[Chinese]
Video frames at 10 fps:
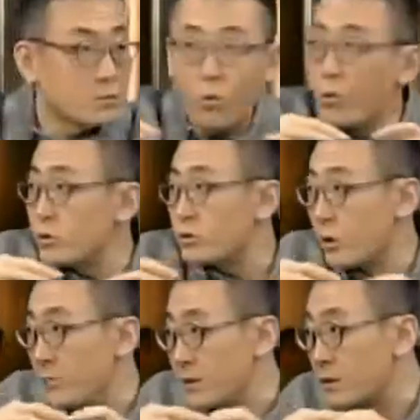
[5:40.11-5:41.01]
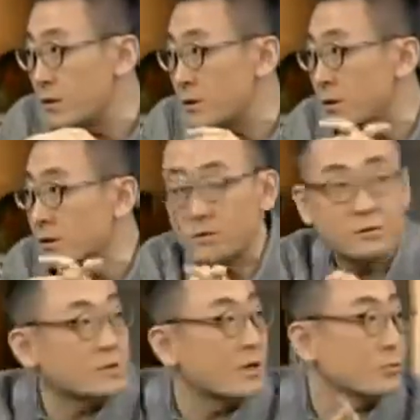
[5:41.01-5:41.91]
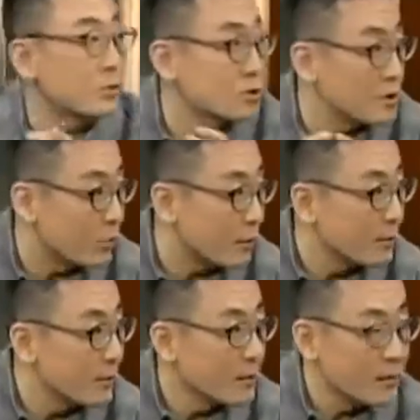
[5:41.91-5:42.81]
就汇聚到北京的这个自来水系统里。